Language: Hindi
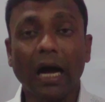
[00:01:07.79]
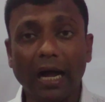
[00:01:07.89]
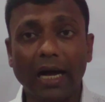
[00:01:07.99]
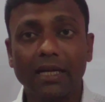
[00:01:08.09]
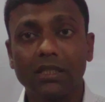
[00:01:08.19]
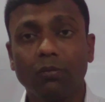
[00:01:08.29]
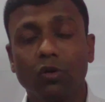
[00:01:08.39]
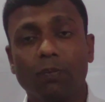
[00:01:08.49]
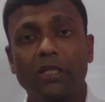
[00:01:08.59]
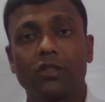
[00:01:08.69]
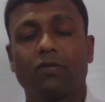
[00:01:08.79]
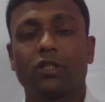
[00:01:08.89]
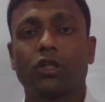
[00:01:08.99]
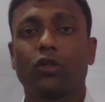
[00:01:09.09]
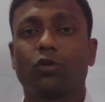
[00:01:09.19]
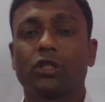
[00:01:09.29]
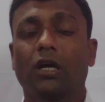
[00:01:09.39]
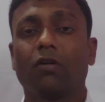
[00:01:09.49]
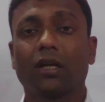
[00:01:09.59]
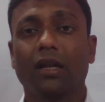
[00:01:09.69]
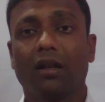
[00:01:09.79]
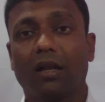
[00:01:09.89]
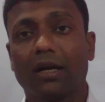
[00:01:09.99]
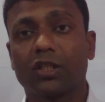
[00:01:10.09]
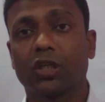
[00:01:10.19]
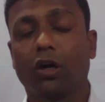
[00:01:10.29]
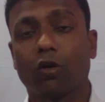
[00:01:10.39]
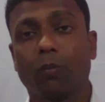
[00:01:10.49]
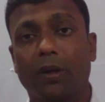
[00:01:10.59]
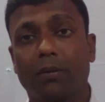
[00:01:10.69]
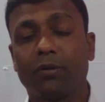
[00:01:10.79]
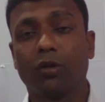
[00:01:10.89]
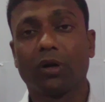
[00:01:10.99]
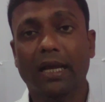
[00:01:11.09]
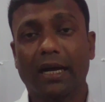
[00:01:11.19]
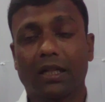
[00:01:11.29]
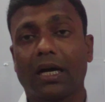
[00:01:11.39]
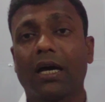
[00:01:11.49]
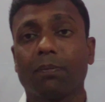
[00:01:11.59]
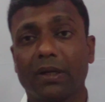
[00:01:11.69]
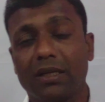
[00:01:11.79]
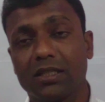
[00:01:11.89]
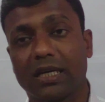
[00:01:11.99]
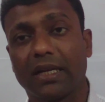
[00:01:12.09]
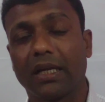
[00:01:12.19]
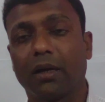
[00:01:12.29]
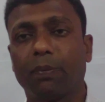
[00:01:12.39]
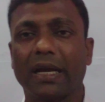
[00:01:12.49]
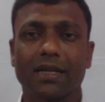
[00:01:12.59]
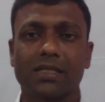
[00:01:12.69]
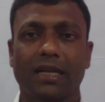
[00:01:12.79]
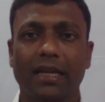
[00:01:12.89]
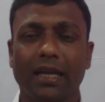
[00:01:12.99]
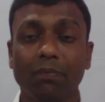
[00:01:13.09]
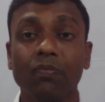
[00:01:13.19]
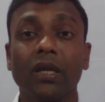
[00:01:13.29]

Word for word: आज हम उन पंचवर्षीय योजनाओं के लक्ष्य और उपलब्धियों के आधार पर यह जानने का प्रयास करेंगे